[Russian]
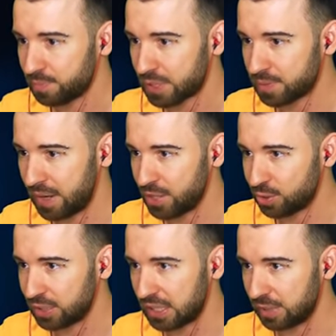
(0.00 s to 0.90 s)
посмотреть,
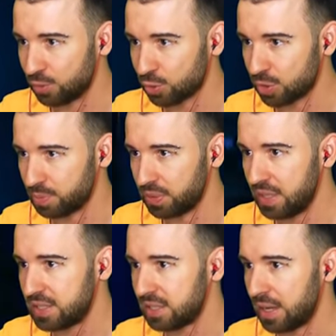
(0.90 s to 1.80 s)
куда нам нужно
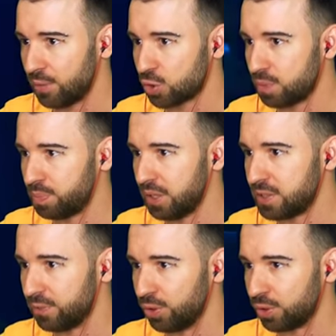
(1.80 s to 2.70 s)
плыть. Нам нужно
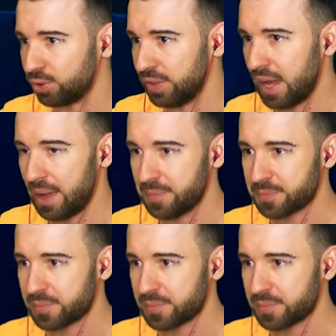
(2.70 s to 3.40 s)
плыть вон туда.